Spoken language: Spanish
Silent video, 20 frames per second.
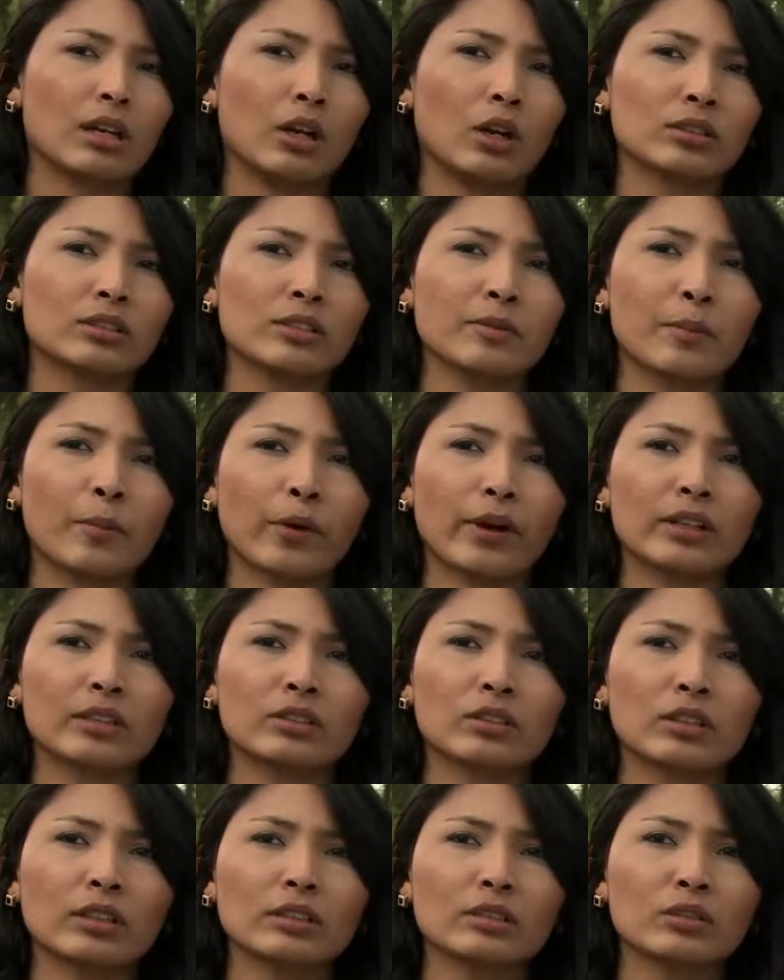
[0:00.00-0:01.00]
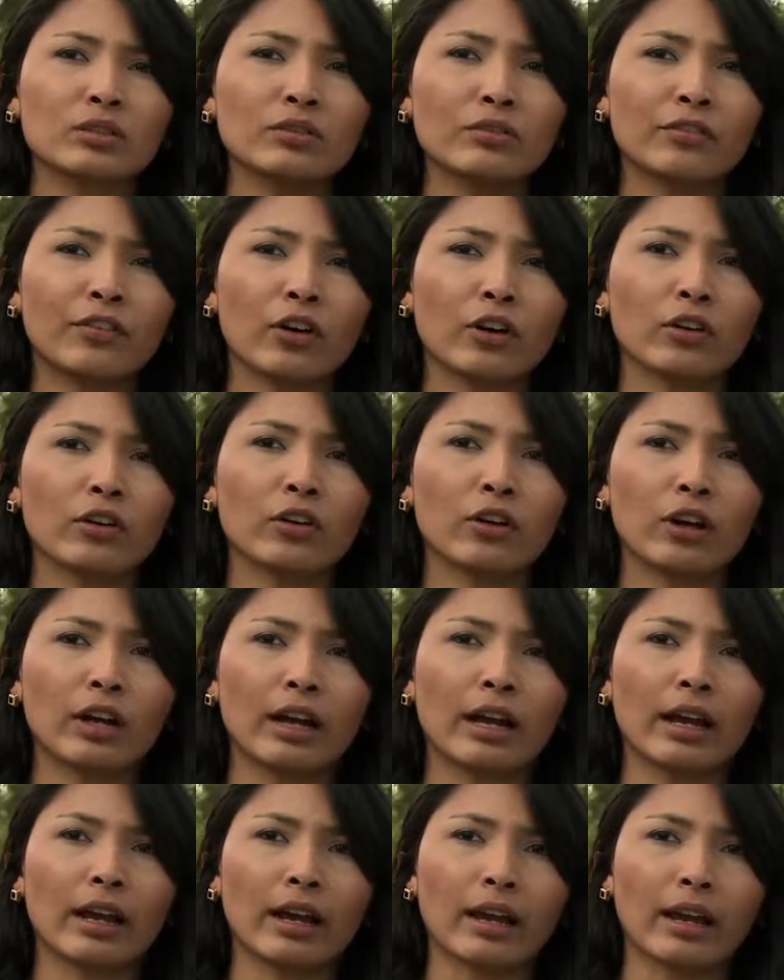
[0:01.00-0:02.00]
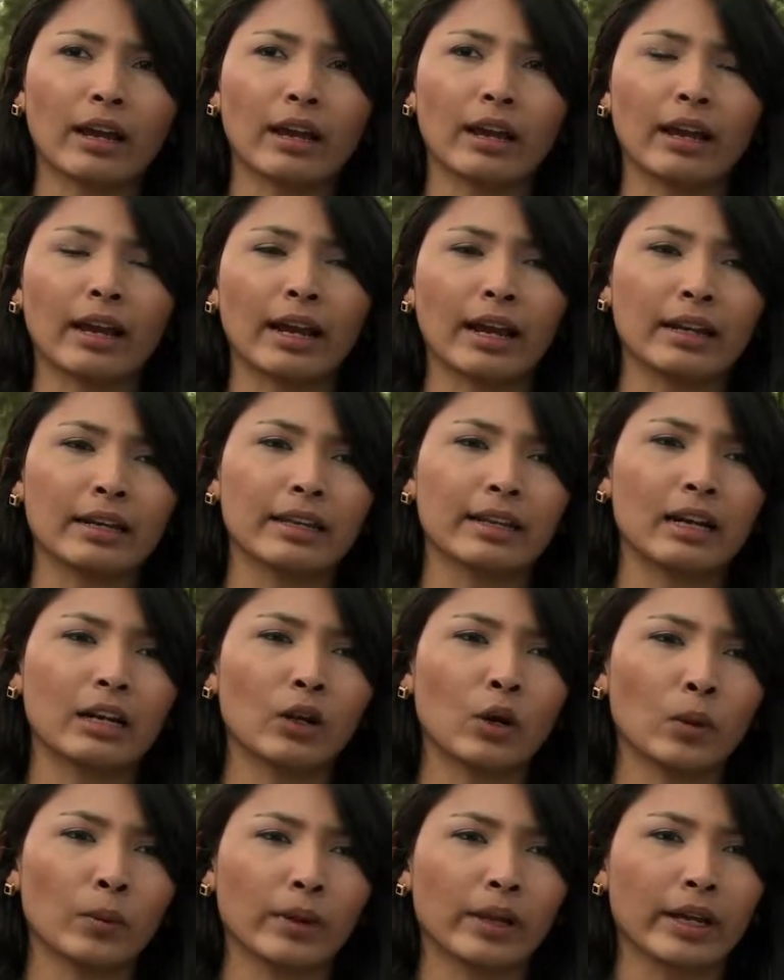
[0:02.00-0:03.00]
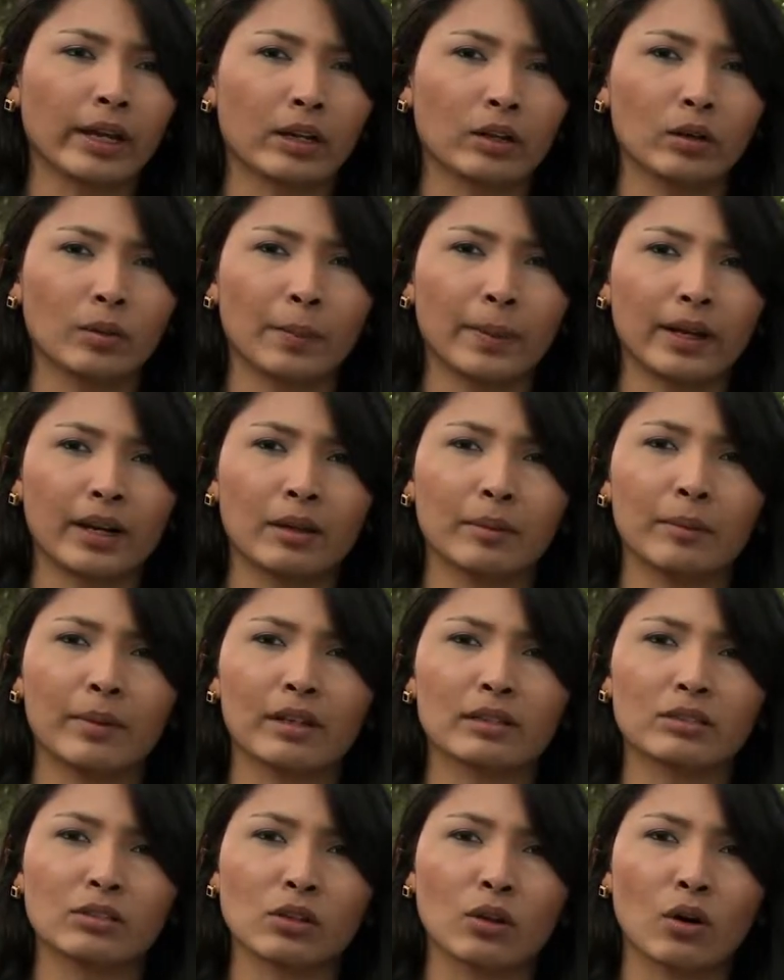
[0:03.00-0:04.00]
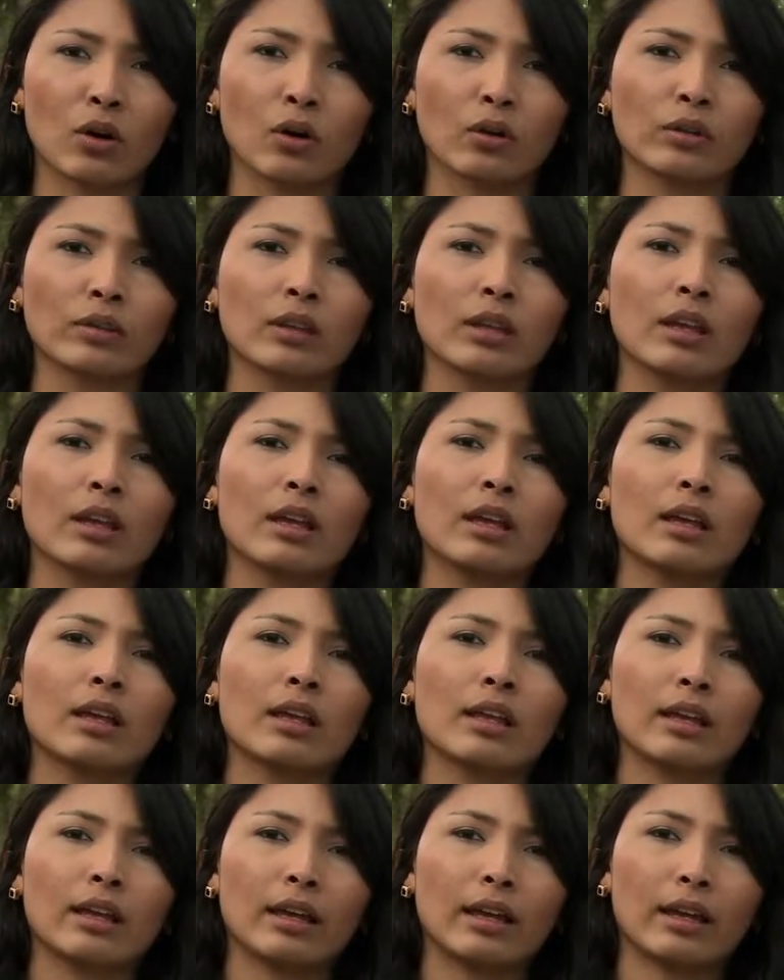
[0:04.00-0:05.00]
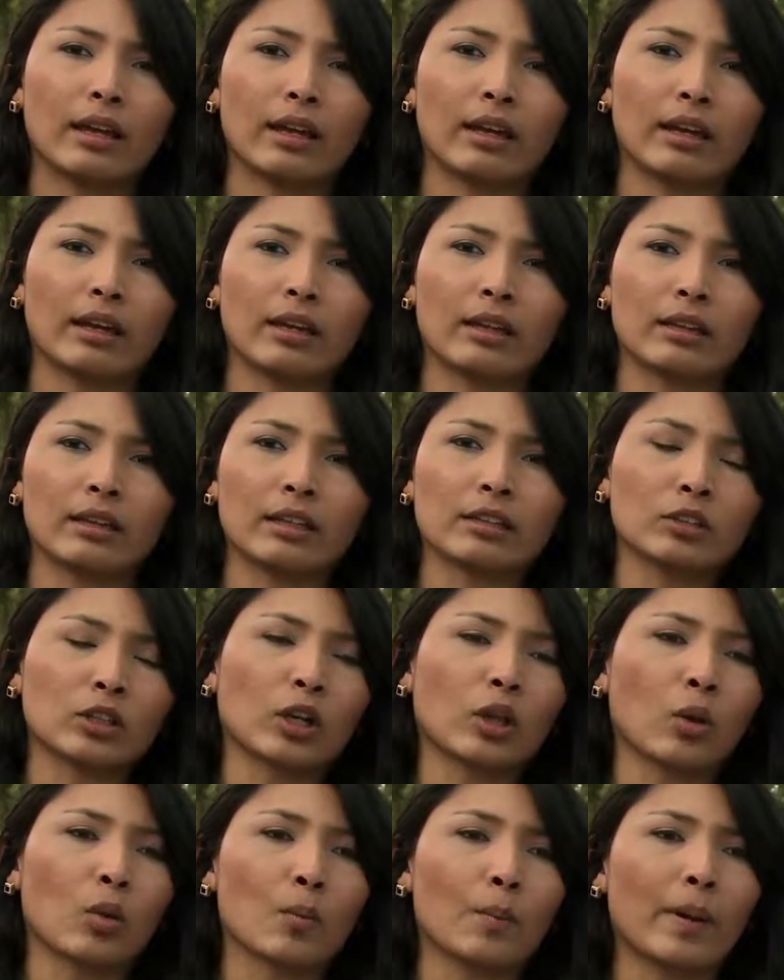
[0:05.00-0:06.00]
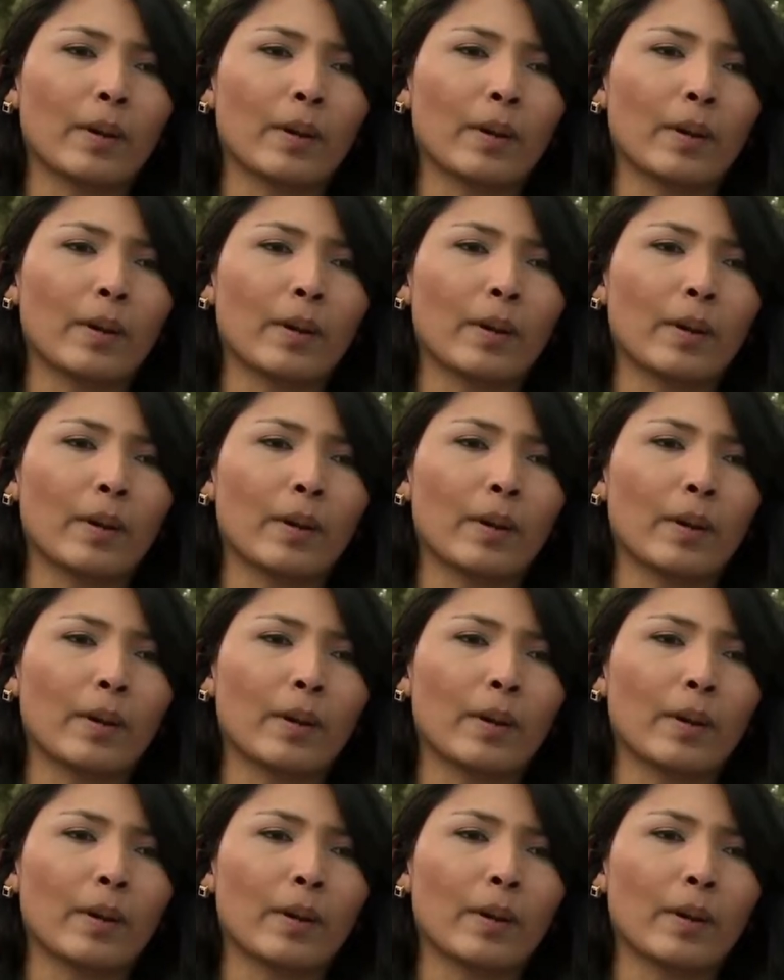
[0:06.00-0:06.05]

Los impuestos es un fondo que genera el gobierno para inversión eh, dentro de un